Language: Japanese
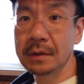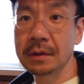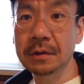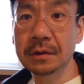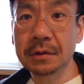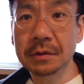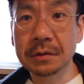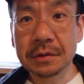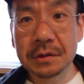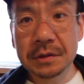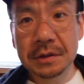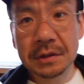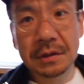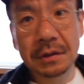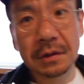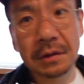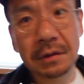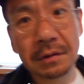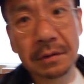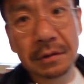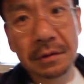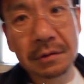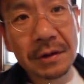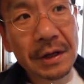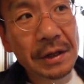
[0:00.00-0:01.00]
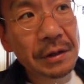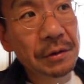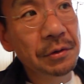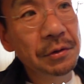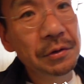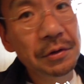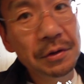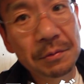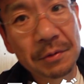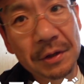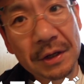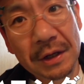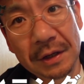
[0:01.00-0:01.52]
こっちのドアの
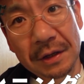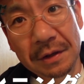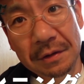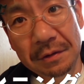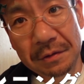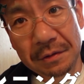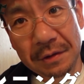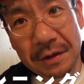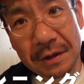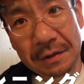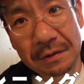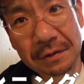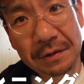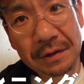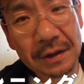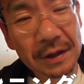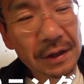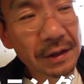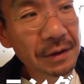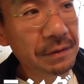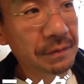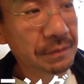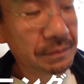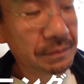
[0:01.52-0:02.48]
方にもかけるとこあるんで